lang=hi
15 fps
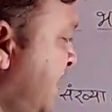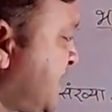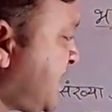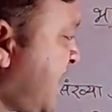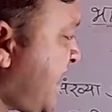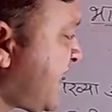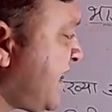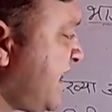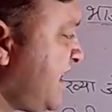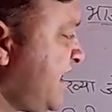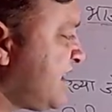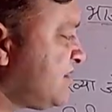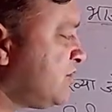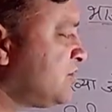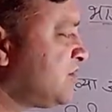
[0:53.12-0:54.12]
होते हैं छह के
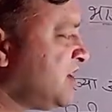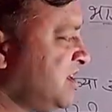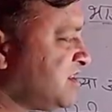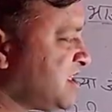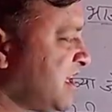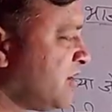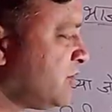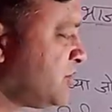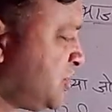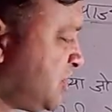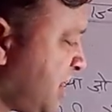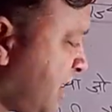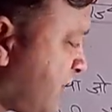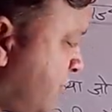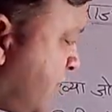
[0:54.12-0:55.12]
एक दो तीन छह और
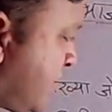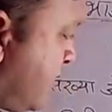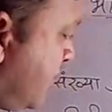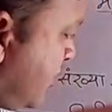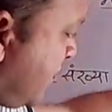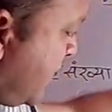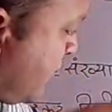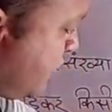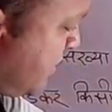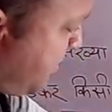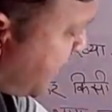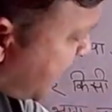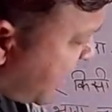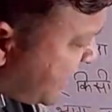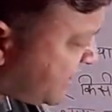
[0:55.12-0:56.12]
चार गुणनखंड होते हैं
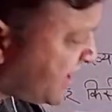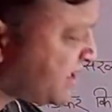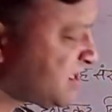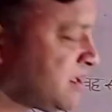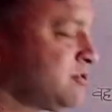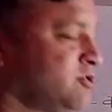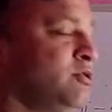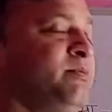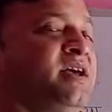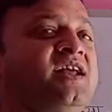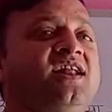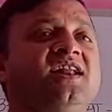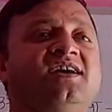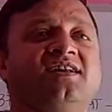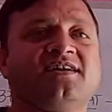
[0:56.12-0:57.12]
उसी प्रकार दस तक तो
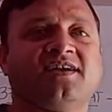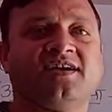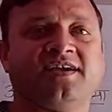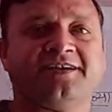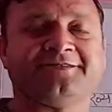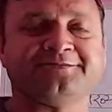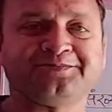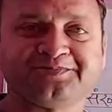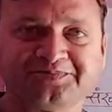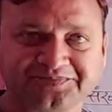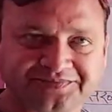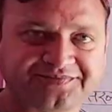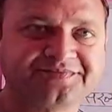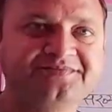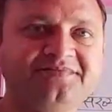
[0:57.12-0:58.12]
मैंने लिख रखे हैं
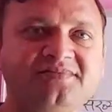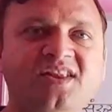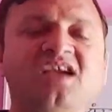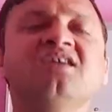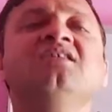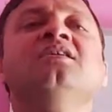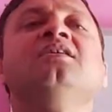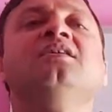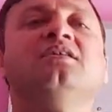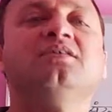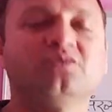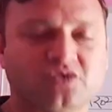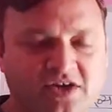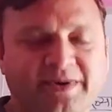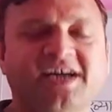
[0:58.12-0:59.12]

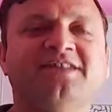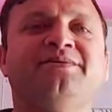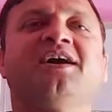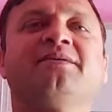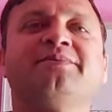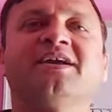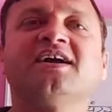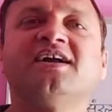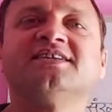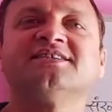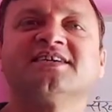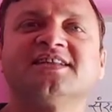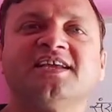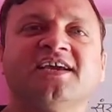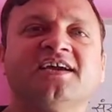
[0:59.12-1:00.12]
उसके बाद भी आप निकाल
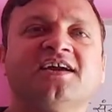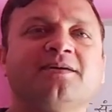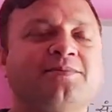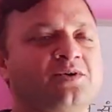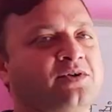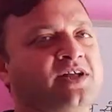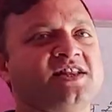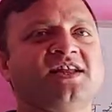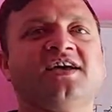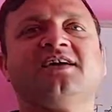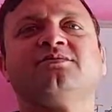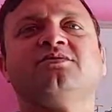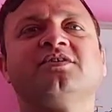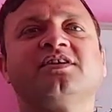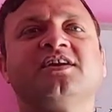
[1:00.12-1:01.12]
सकते हैं आपको आता
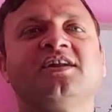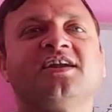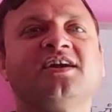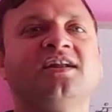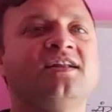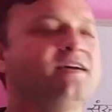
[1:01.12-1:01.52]
है गुणनखंड